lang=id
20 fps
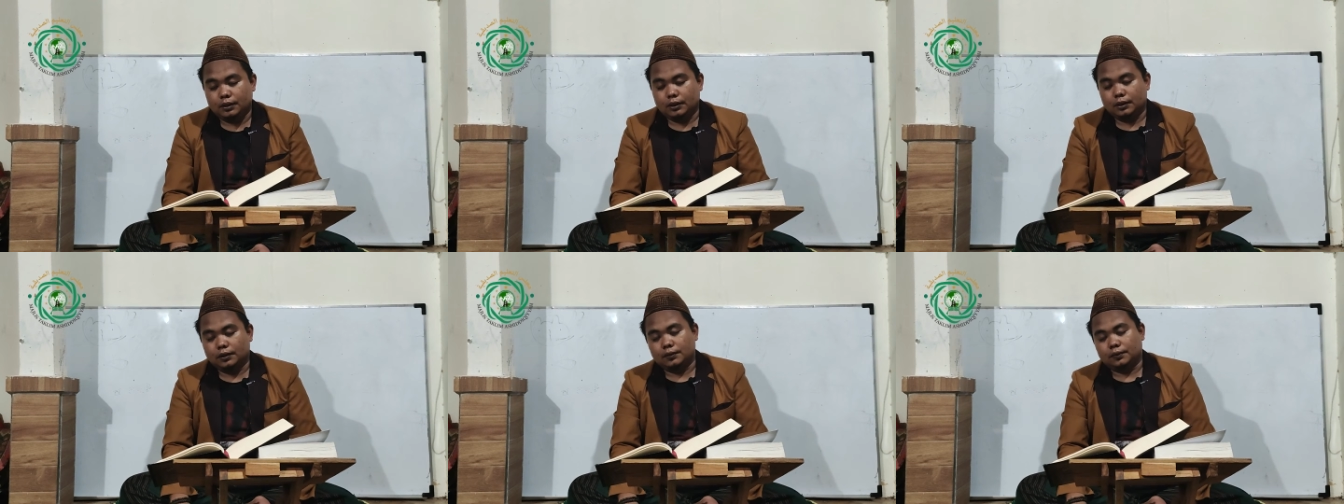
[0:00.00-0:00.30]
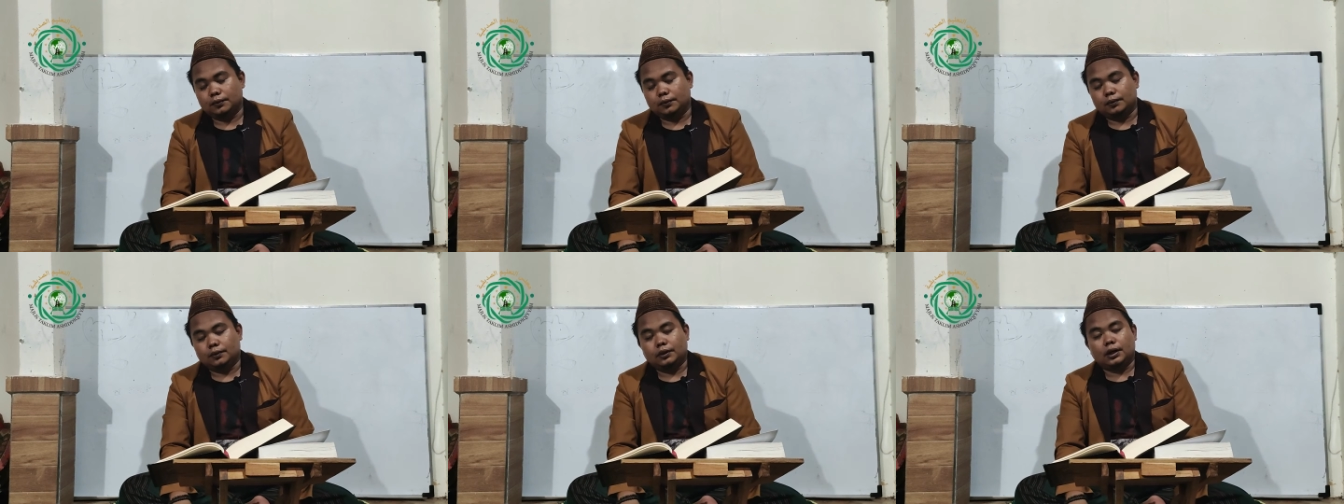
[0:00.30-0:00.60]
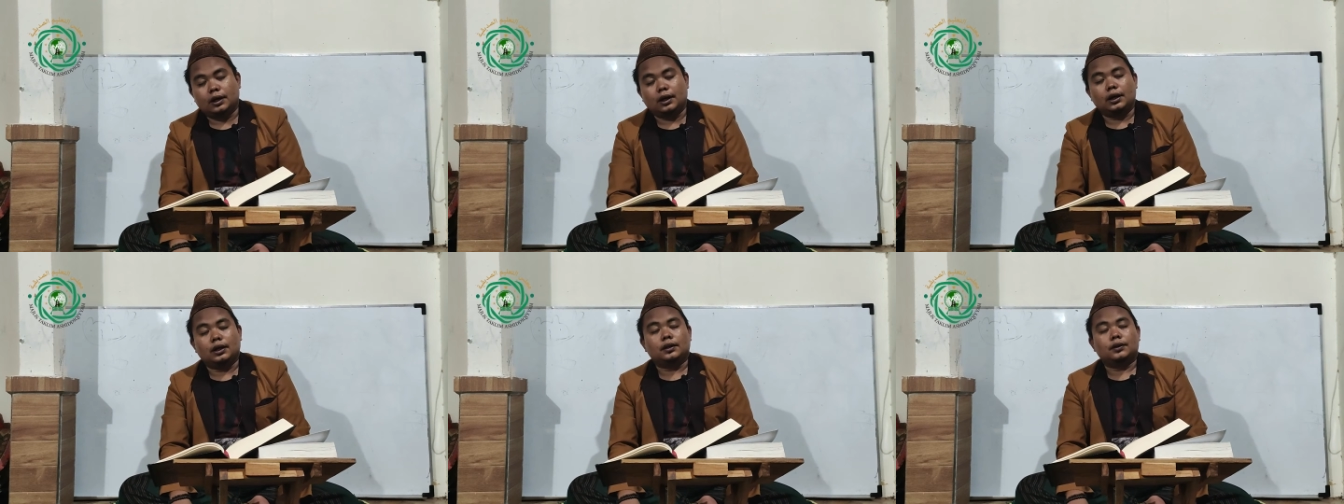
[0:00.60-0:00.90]
dahulu
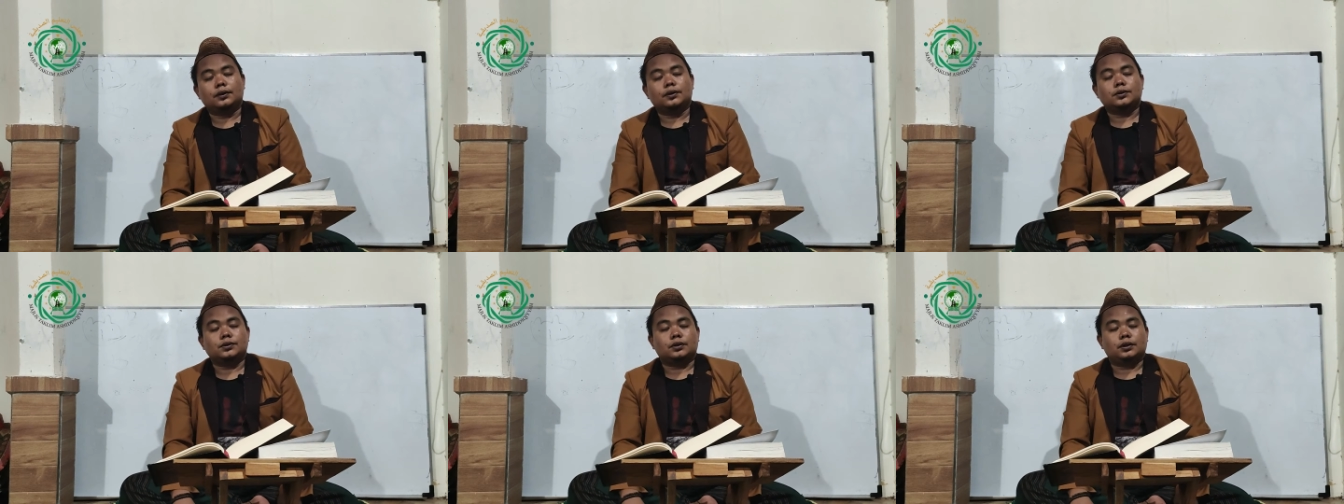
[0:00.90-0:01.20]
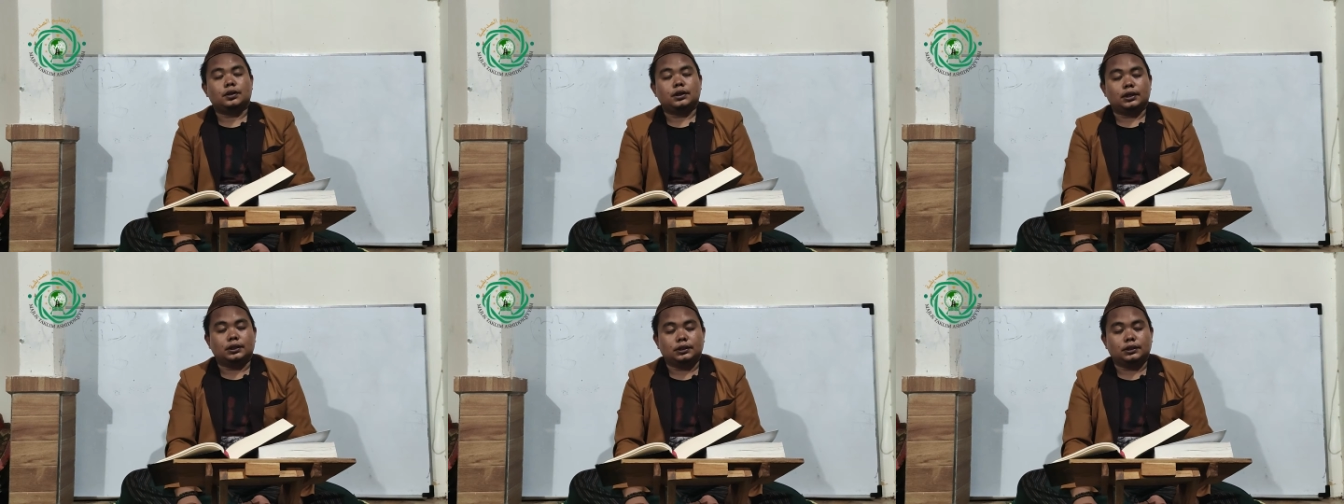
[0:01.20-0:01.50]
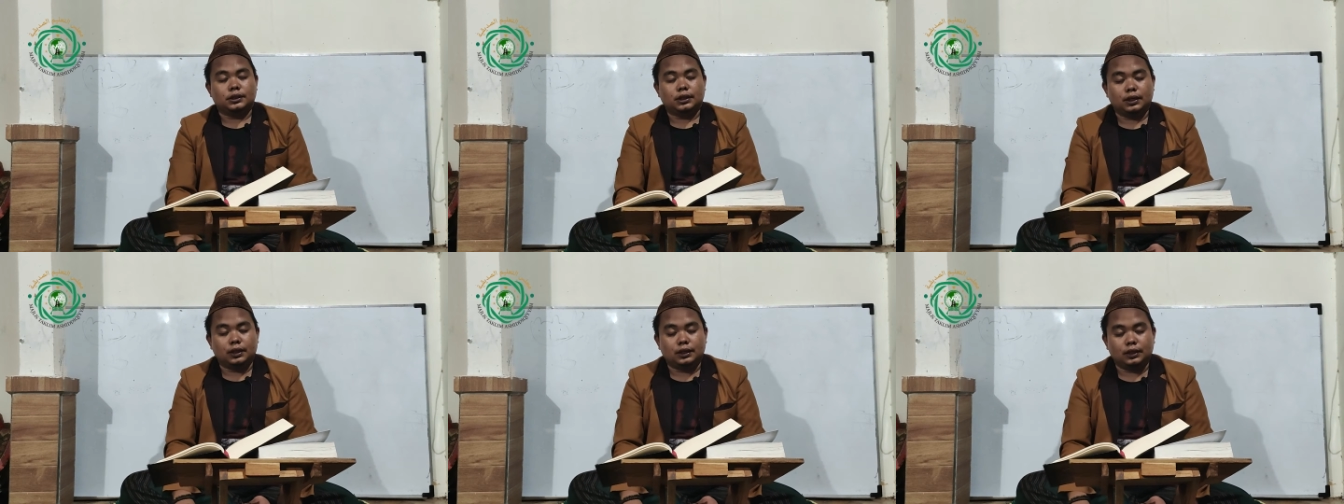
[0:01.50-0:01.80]
kalau
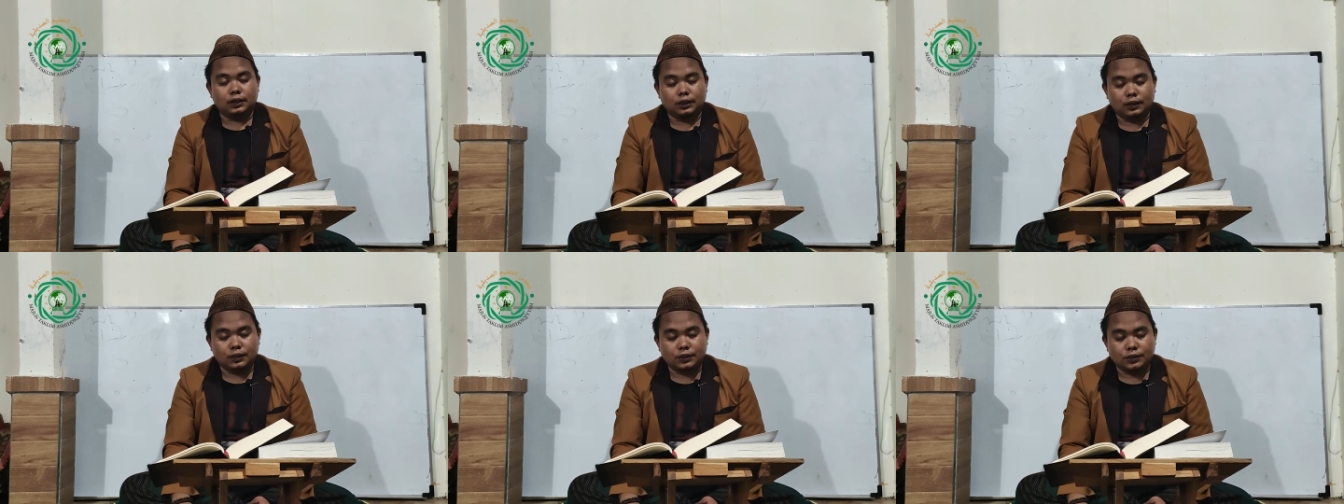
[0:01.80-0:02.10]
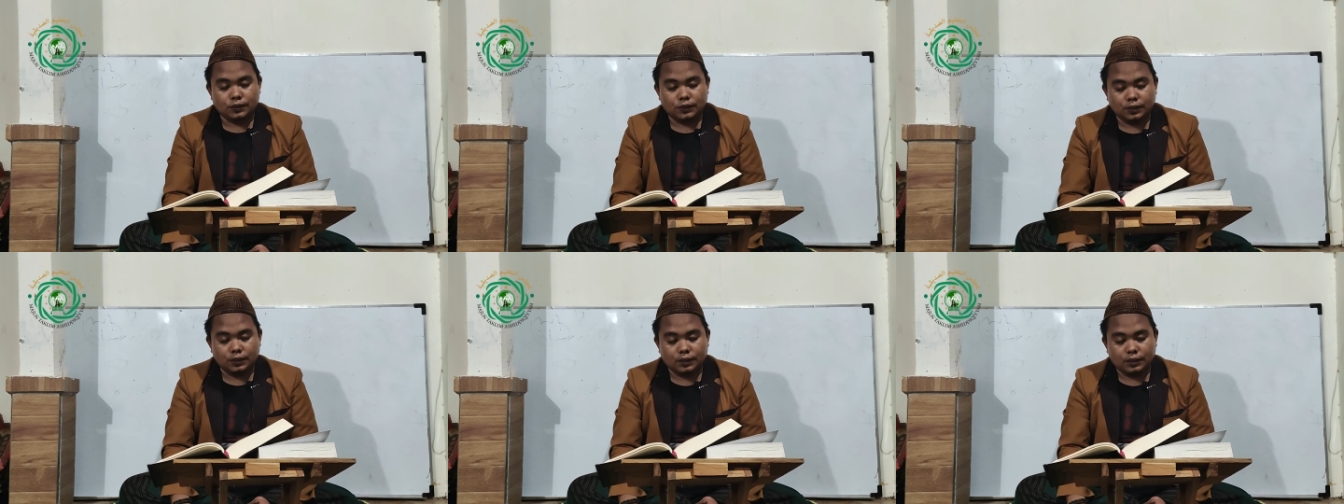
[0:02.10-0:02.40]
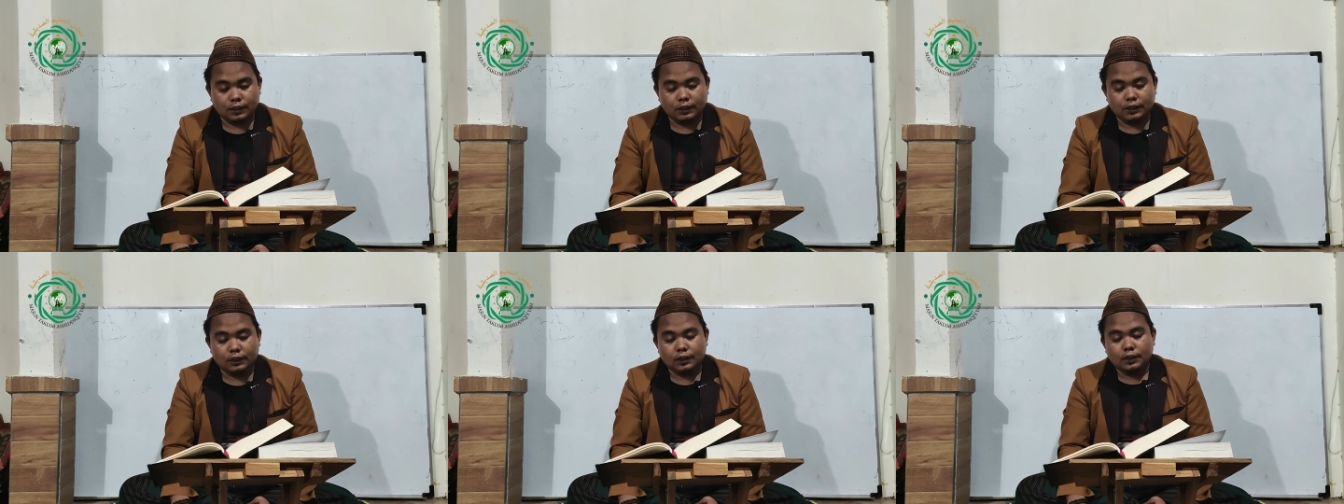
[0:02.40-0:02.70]
sholatnya adalah
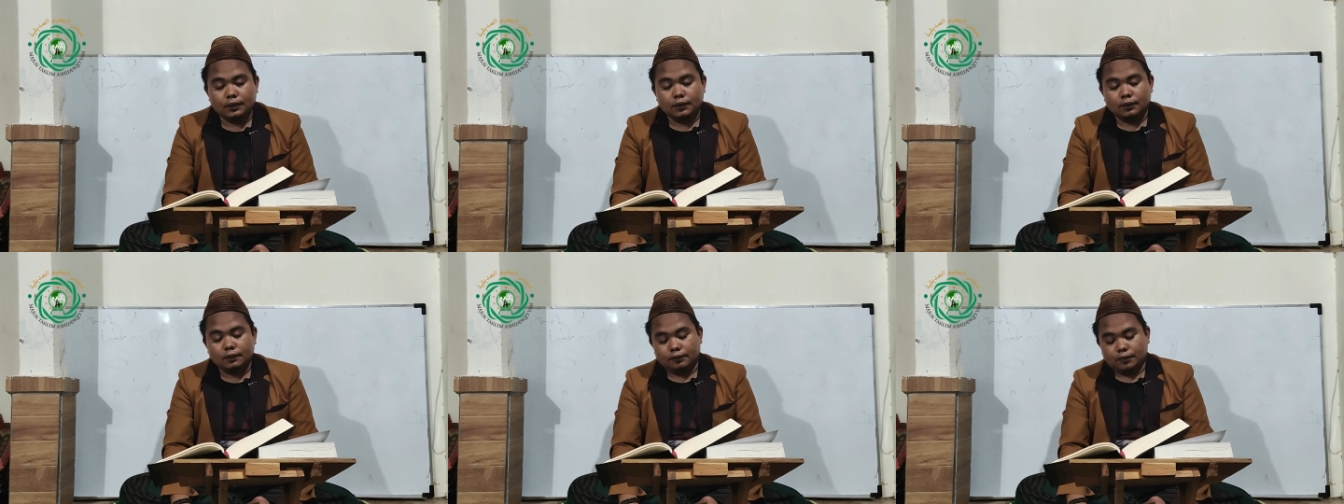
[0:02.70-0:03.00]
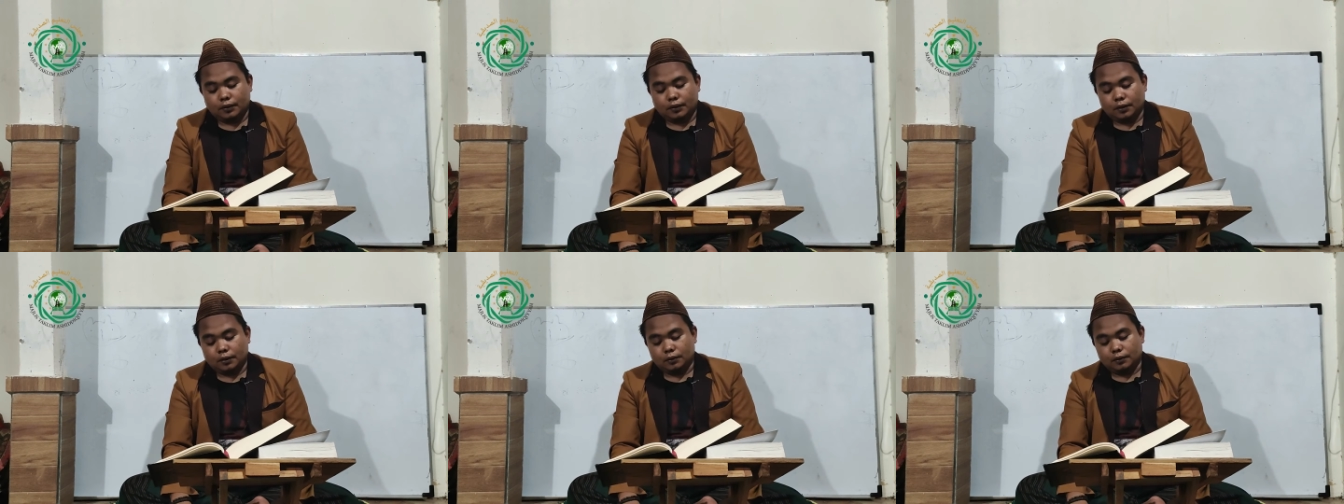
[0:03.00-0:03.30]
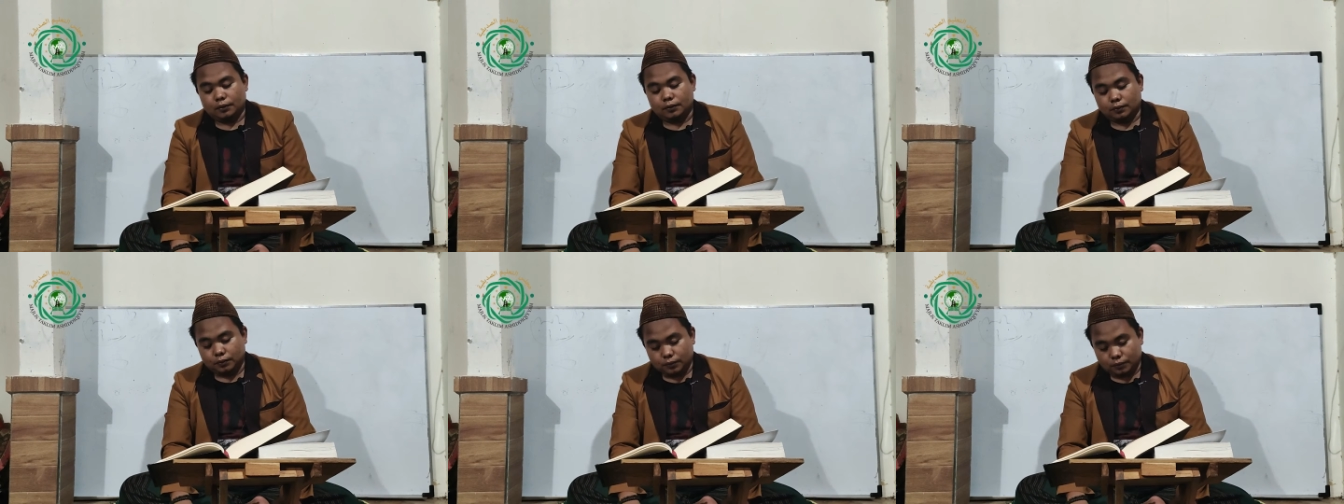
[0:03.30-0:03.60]
sholat
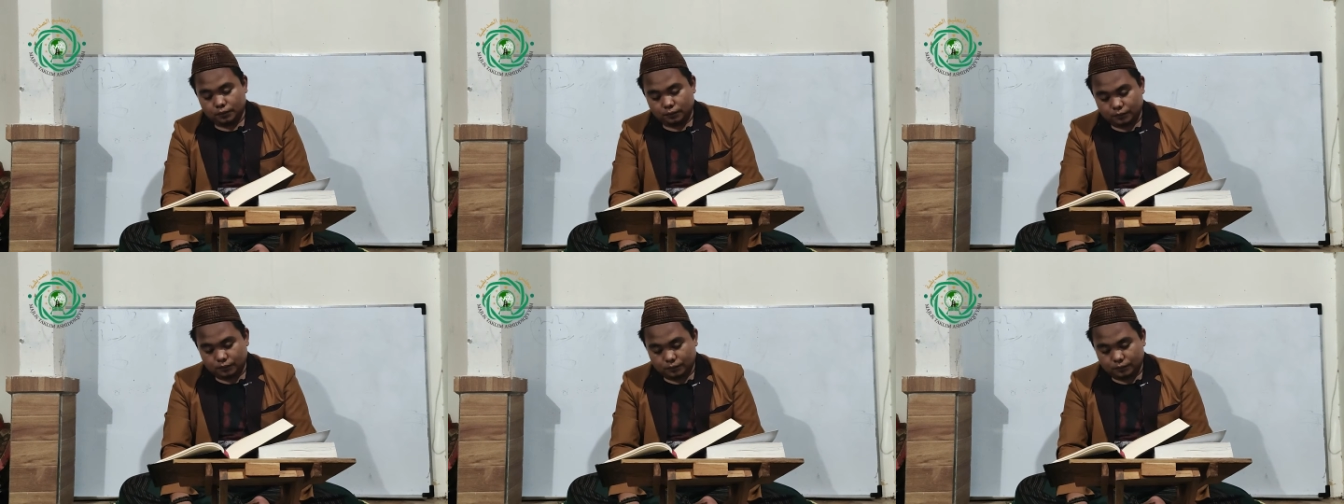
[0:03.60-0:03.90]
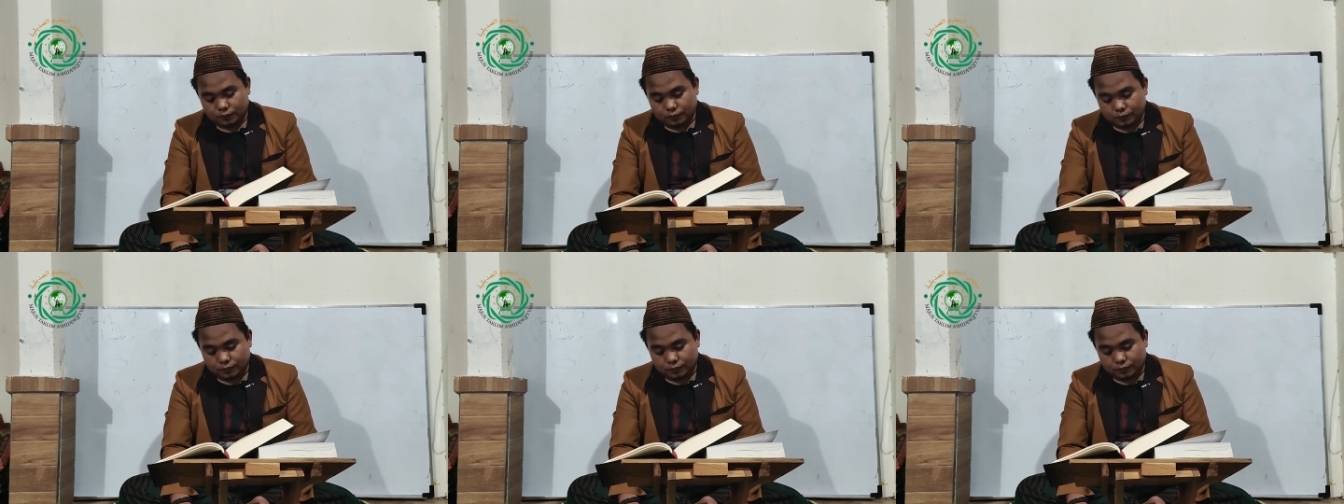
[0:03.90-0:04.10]
fardu